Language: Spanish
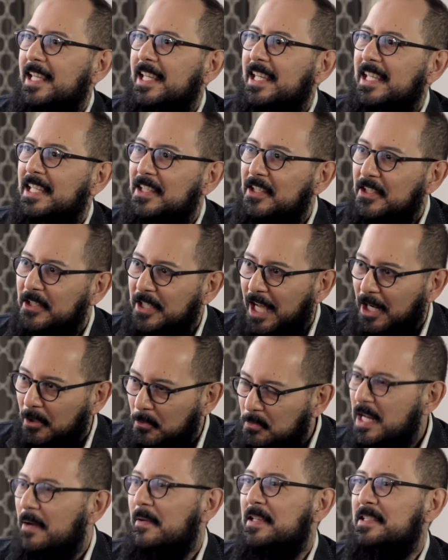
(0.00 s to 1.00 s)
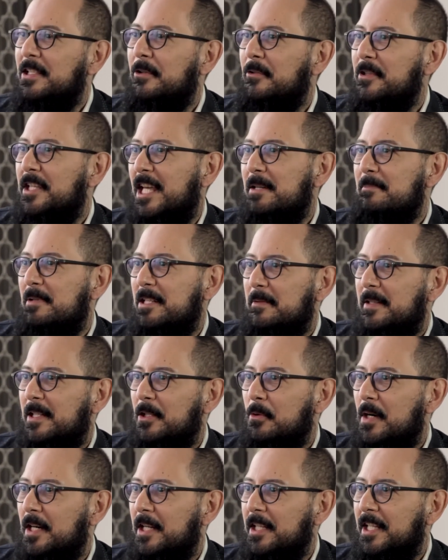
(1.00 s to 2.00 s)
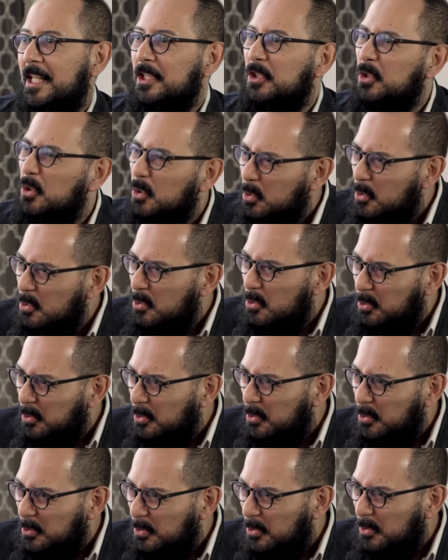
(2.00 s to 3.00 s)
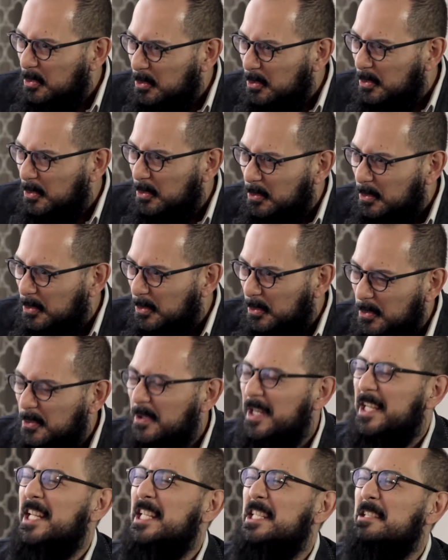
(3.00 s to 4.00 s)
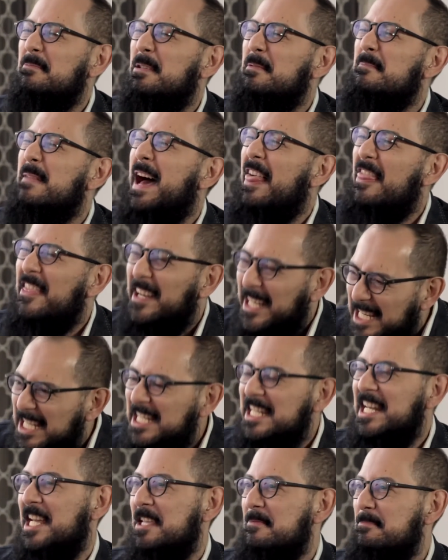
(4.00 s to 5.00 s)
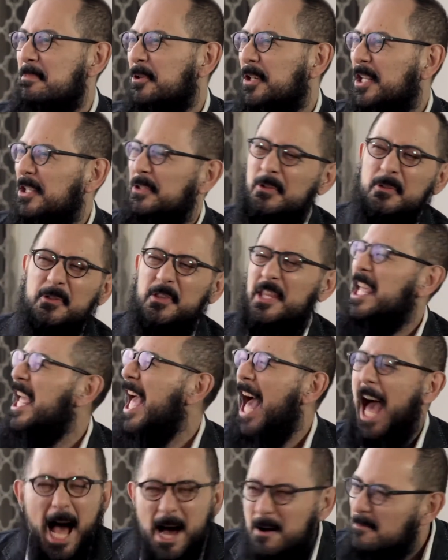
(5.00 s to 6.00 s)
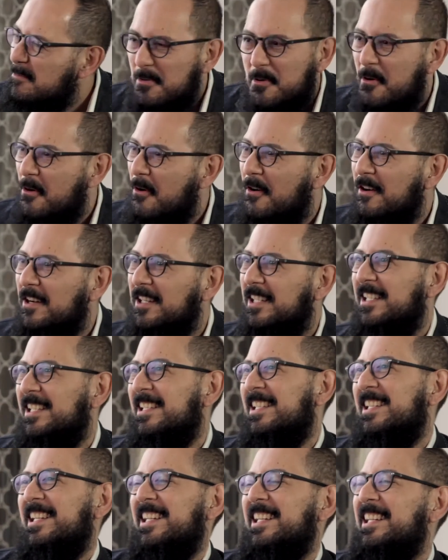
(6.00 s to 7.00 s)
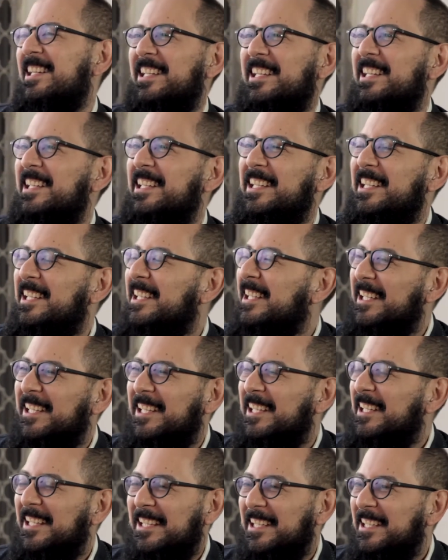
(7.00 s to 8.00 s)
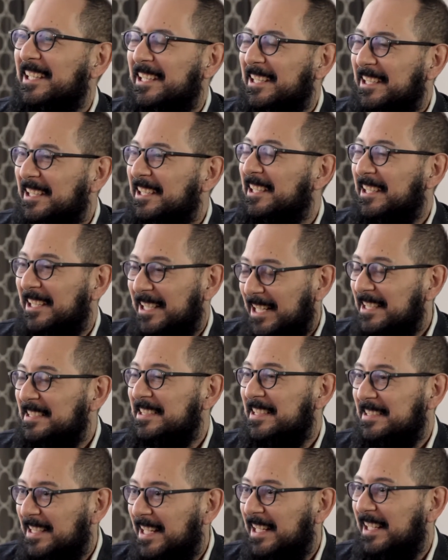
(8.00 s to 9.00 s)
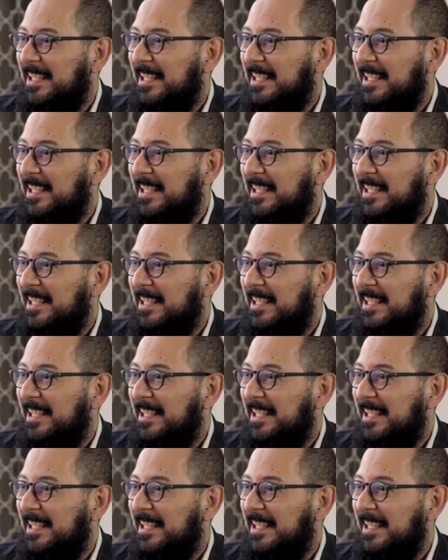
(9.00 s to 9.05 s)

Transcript: Y alguna vez se lo dije a Maribel Guardia, tú, tú, tú, tú, tú eres mi madrina y por eso te amo. Eh, y, y, gracias a.